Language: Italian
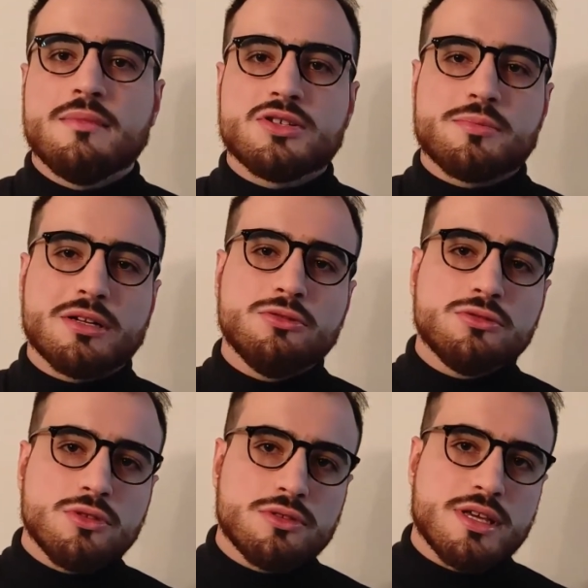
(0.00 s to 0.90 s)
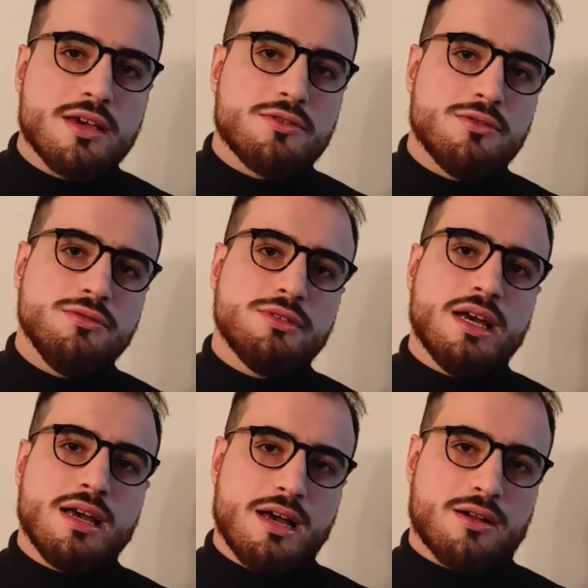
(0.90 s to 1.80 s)
ma soprattutto ti
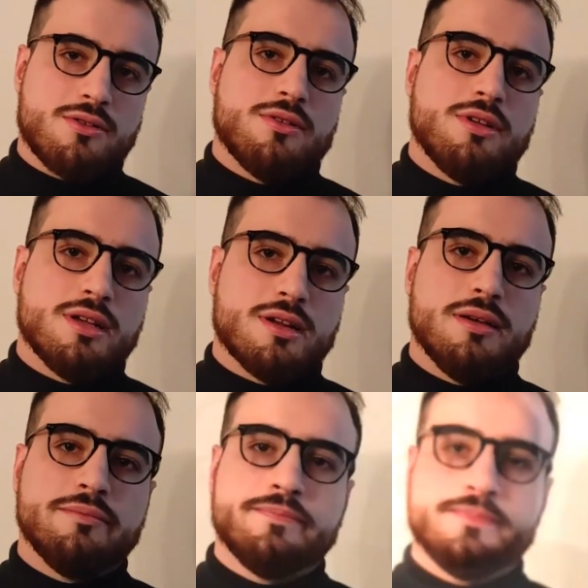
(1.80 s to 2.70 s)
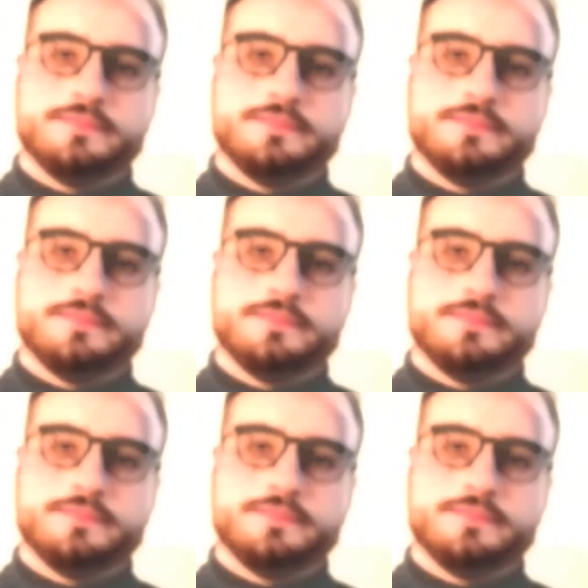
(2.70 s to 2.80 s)
aiuta a coglierle.